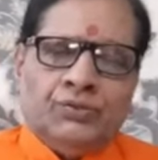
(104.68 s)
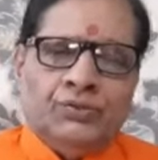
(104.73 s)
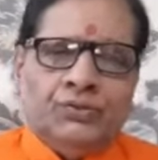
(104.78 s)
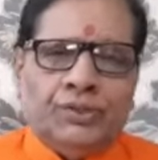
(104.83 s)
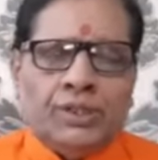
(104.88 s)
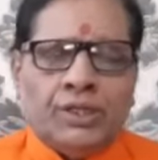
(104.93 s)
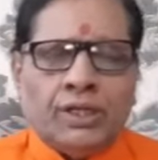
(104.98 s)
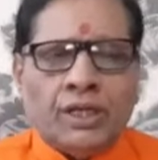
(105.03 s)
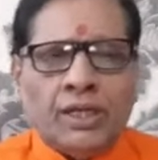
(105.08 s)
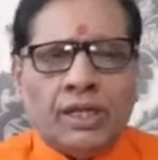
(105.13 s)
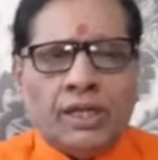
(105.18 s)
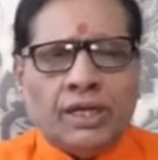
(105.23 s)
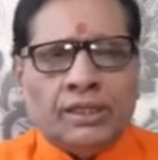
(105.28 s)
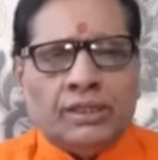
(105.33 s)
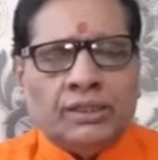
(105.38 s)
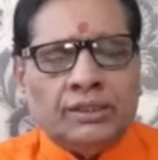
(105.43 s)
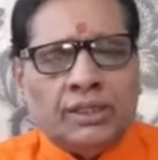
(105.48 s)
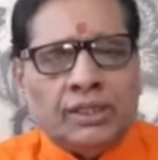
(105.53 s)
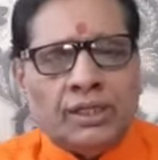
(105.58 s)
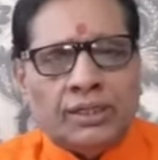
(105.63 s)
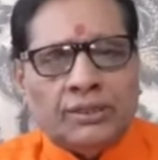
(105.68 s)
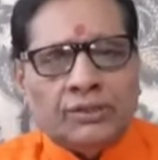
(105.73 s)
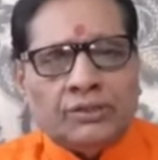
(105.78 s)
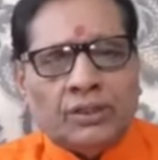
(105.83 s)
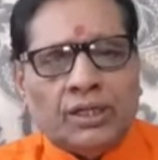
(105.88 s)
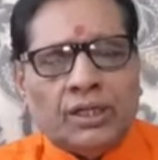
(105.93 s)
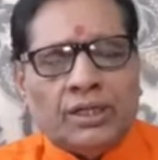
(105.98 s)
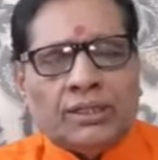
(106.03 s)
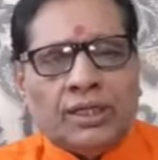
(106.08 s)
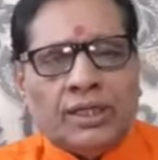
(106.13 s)
जिनके अंदर
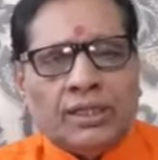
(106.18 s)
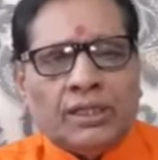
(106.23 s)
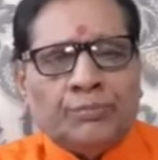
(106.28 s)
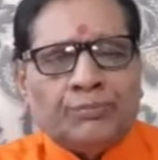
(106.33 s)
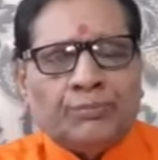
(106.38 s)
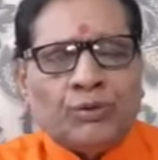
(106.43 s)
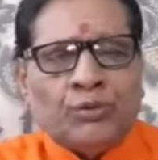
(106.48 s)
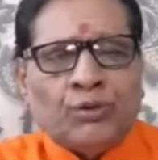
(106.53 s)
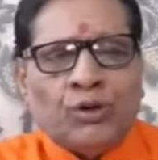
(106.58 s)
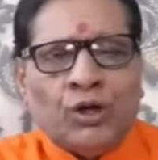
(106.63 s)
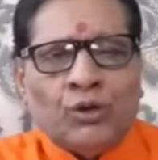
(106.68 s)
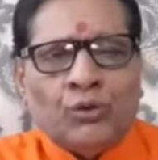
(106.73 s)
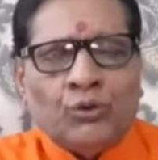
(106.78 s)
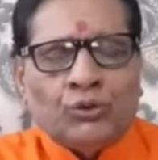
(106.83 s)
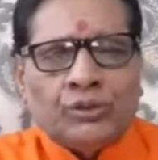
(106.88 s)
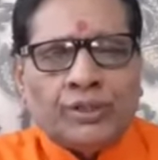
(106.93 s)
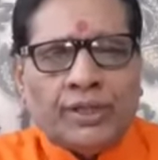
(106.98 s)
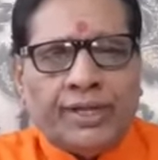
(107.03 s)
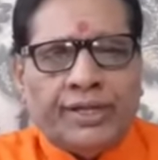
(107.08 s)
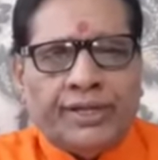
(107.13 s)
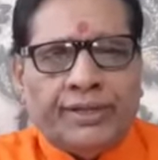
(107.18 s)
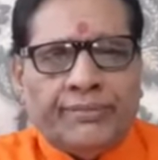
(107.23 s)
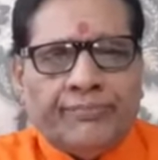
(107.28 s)
इतना ज़्यादा प्रभाव होता है